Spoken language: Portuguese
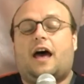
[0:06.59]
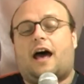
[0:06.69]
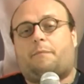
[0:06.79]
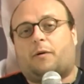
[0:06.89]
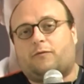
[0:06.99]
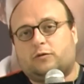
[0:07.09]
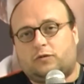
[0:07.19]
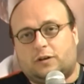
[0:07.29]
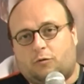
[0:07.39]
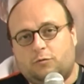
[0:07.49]
a prova do
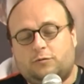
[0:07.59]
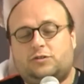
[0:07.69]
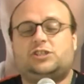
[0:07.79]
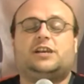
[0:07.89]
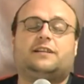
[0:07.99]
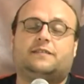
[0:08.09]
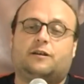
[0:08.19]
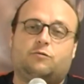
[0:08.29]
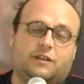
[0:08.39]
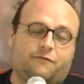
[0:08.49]
segundo dia da
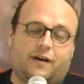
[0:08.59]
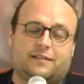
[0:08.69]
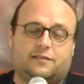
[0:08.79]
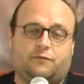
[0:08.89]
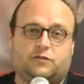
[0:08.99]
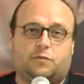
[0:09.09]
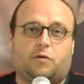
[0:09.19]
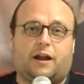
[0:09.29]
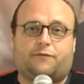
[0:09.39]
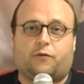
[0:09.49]
segunda fase do
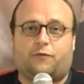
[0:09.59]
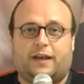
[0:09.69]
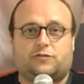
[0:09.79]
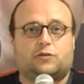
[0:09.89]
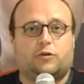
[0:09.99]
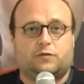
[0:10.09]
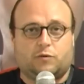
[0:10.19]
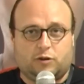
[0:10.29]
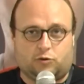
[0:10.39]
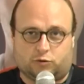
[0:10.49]
vestibular FUVEST
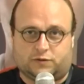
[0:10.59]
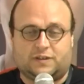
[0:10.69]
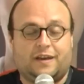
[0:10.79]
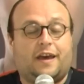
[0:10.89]
2012.